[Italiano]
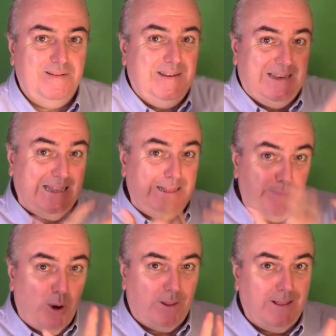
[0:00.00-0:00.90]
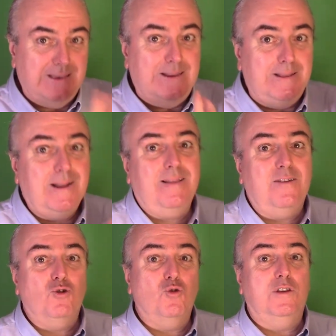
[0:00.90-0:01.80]
che ti porta a sentirti
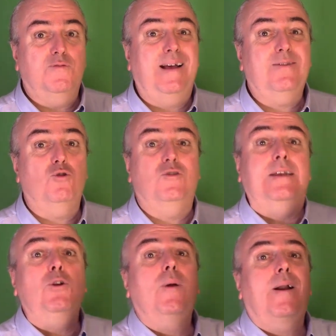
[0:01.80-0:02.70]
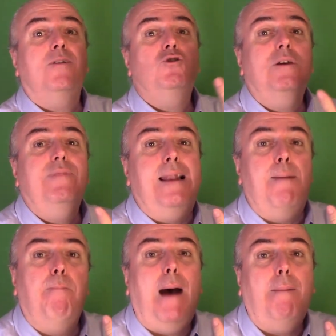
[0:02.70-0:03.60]
insoddisfatto se non ricevi la
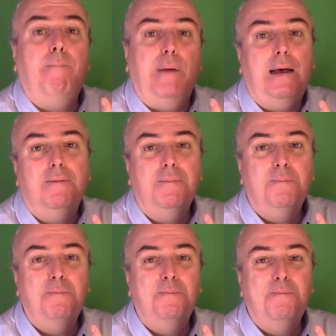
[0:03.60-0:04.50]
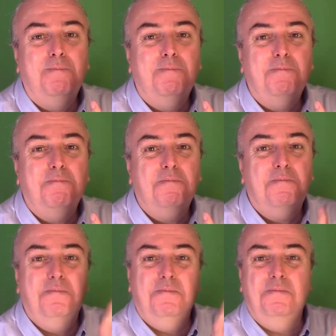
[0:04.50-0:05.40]
pappa
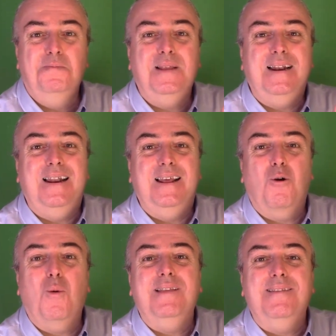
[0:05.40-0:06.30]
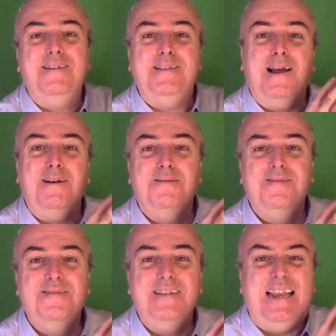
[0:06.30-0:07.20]
nelle quantità
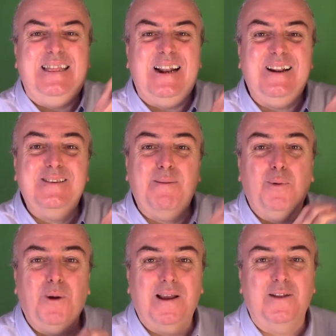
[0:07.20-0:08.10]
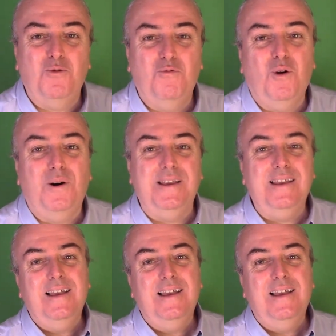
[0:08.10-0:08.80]
e del sapore che tu vuoi,